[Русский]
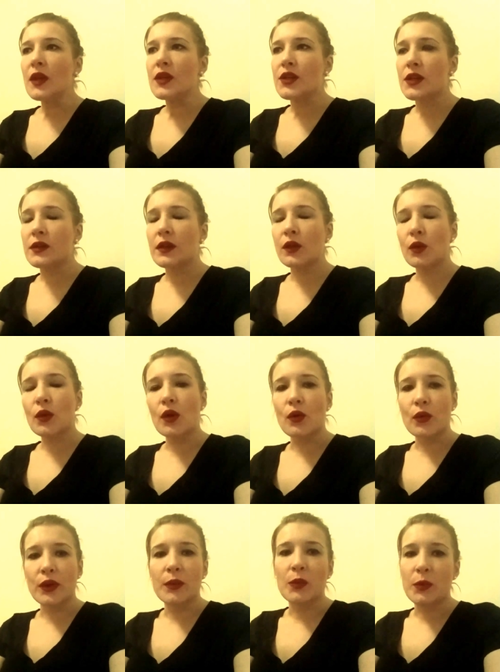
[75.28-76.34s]
Сейчас даду
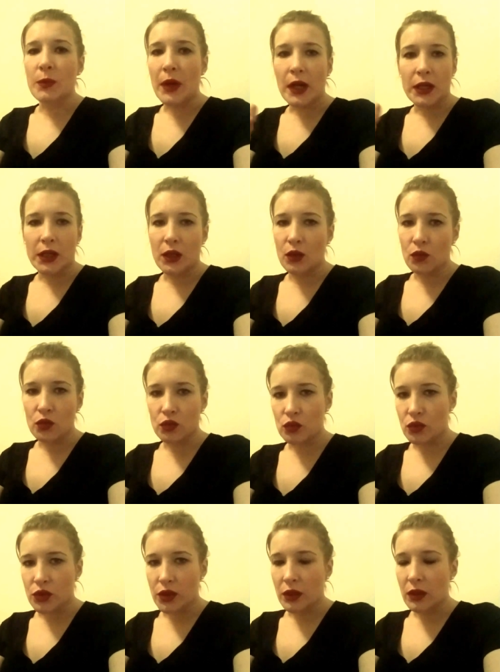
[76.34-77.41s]
какой-нибудь маленький
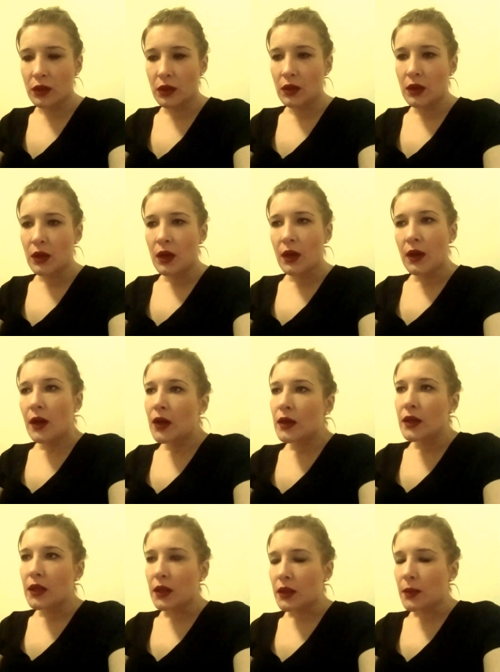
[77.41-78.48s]
кусочек.
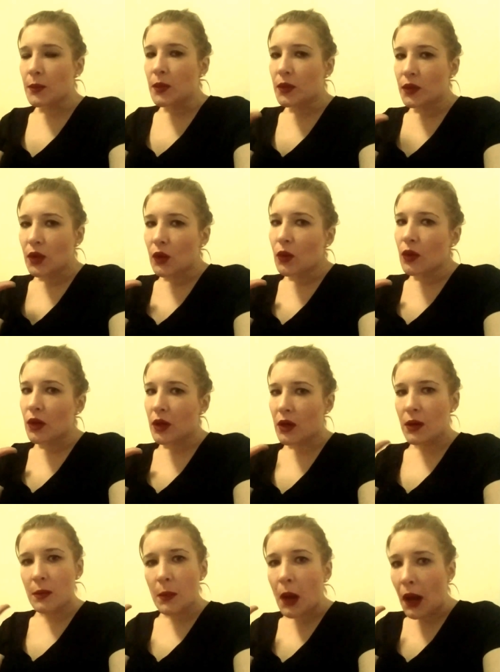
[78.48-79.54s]
Нет, там был такой
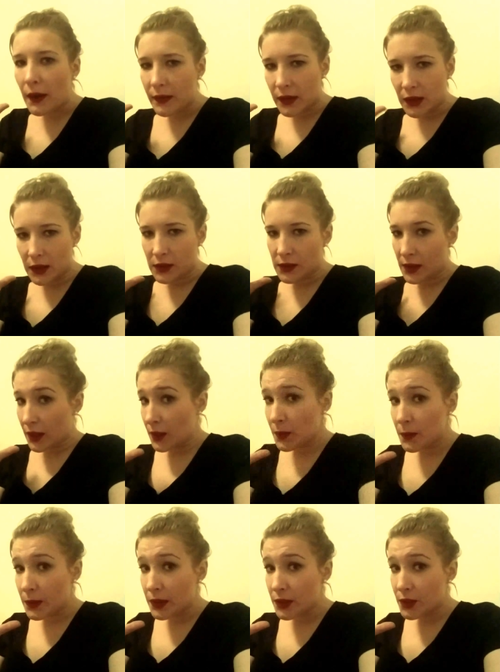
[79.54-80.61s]
громадный
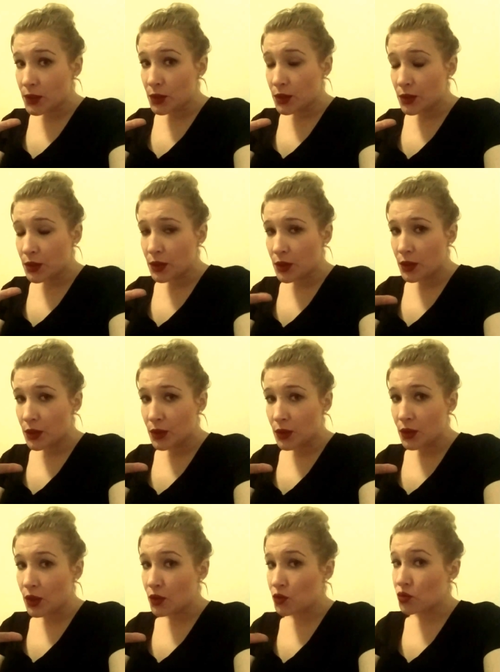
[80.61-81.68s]
сэндвич,
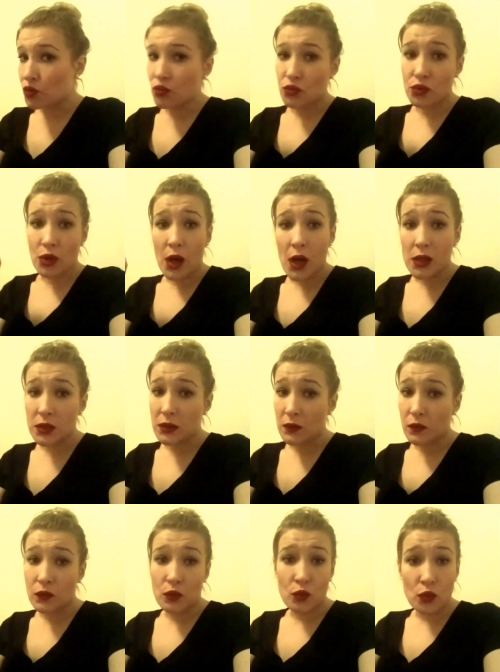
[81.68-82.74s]
еще
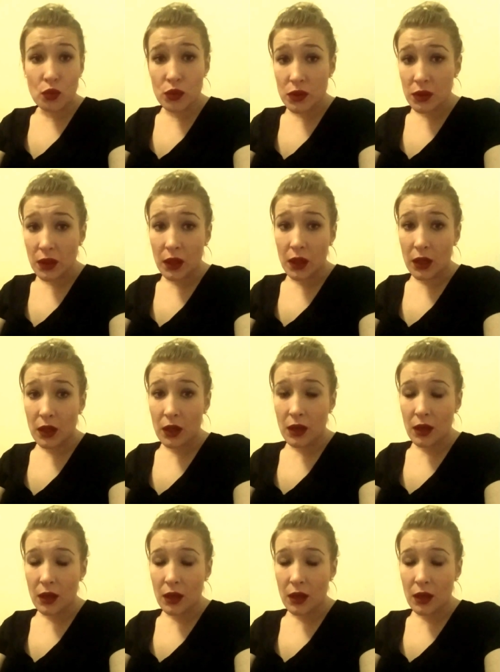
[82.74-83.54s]
ужасно вкусный